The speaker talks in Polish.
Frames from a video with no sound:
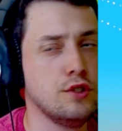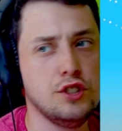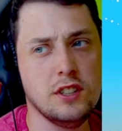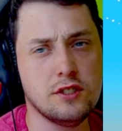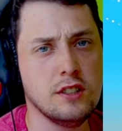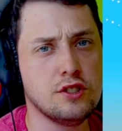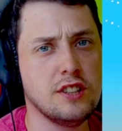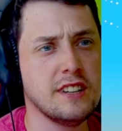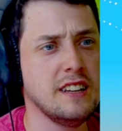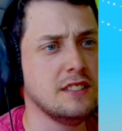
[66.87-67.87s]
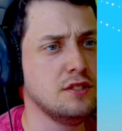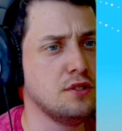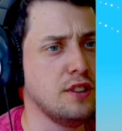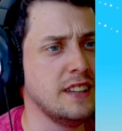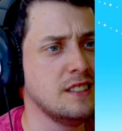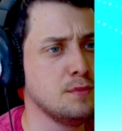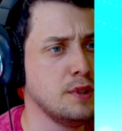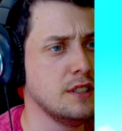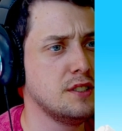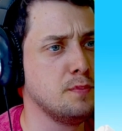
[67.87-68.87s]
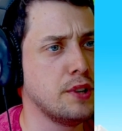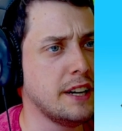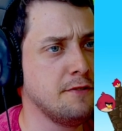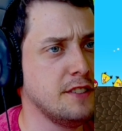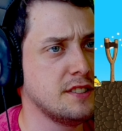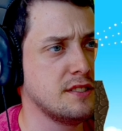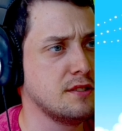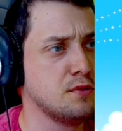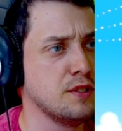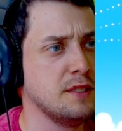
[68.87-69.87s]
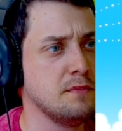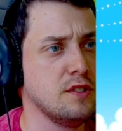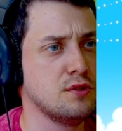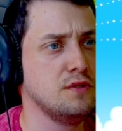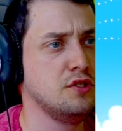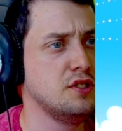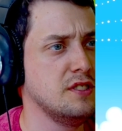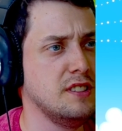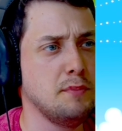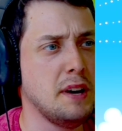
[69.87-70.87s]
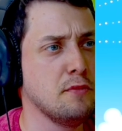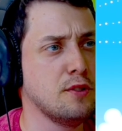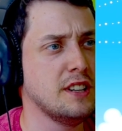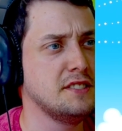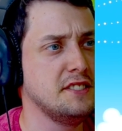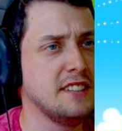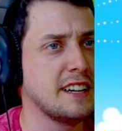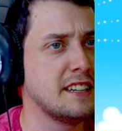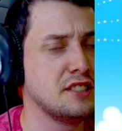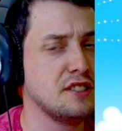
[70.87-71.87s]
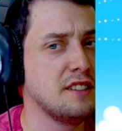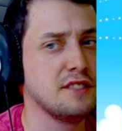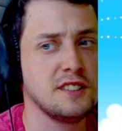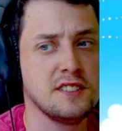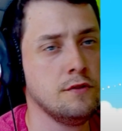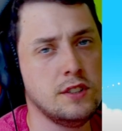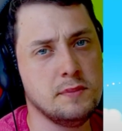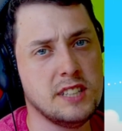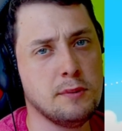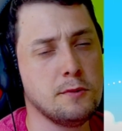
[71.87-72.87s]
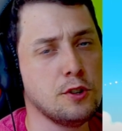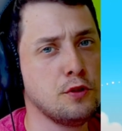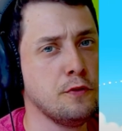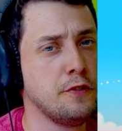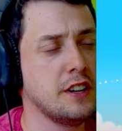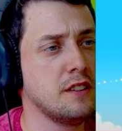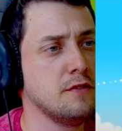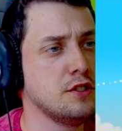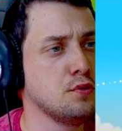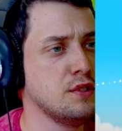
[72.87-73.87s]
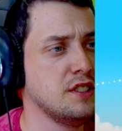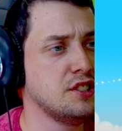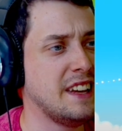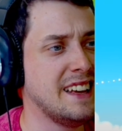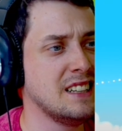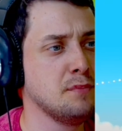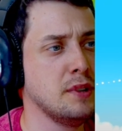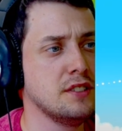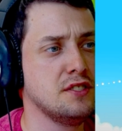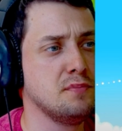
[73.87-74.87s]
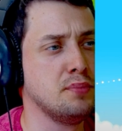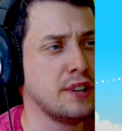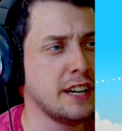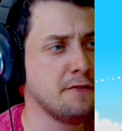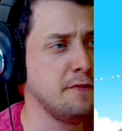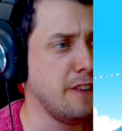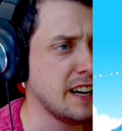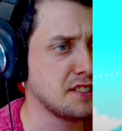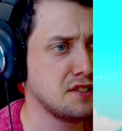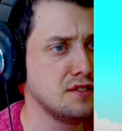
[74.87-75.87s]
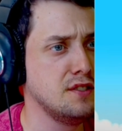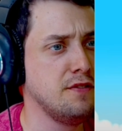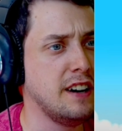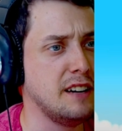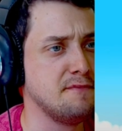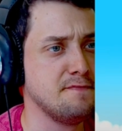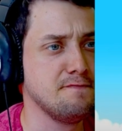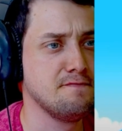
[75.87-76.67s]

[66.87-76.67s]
2014 to Angry Birds Breakfast, którym oczywiście nie miałem okazji zagrać nawet. W tym samym roku wy wyszło też Angry Birds Breakfast 2.